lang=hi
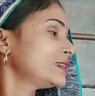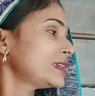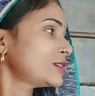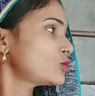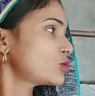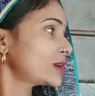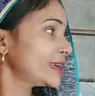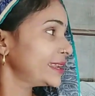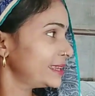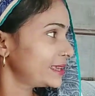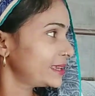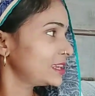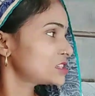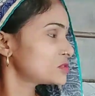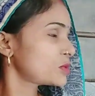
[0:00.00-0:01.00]
ये दुकान ही
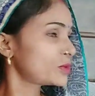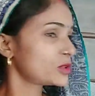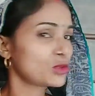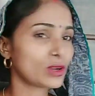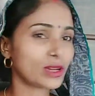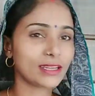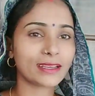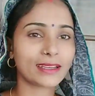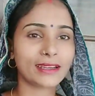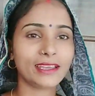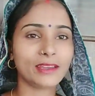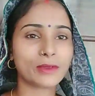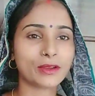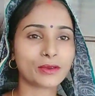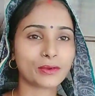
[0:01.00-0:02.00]
रहेगी इसमें मैं दुकान
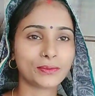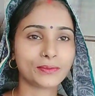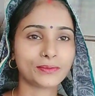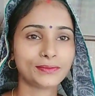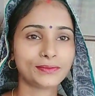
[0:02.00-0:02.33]
करनी है मेरे को